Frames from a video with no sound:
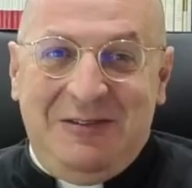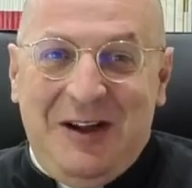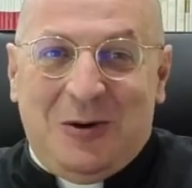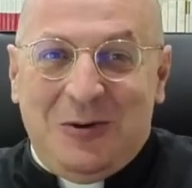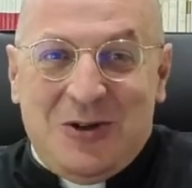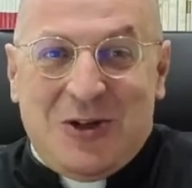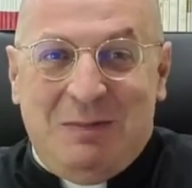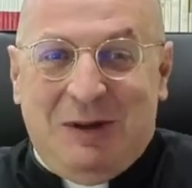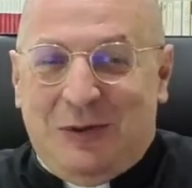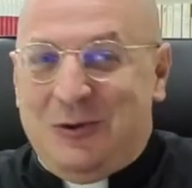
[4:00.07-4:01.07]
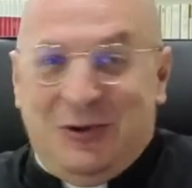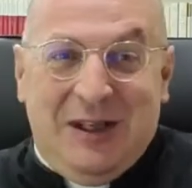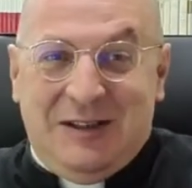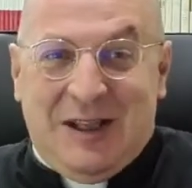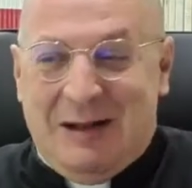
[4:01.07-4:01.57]
il vero oggi c'è bisogno di
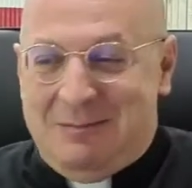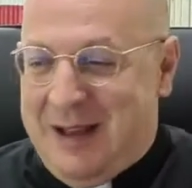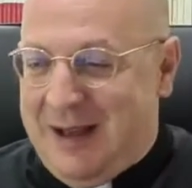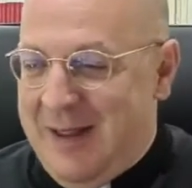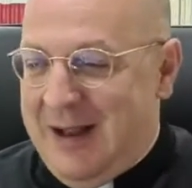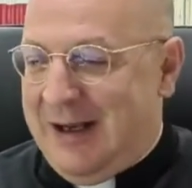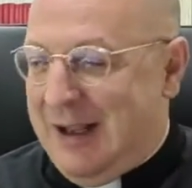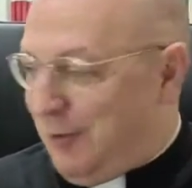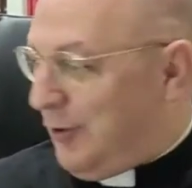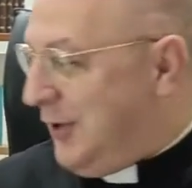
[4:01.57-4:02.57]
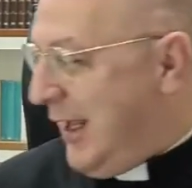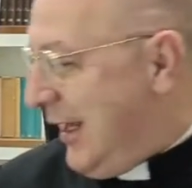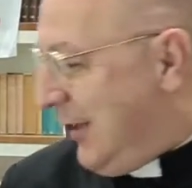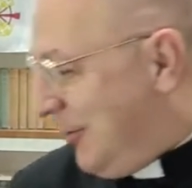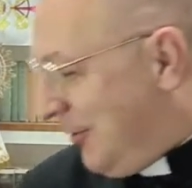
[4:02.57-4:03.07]
entrambe le
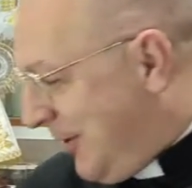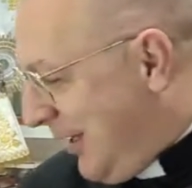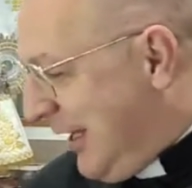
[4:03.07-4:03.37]
frontiere, eccolo qui il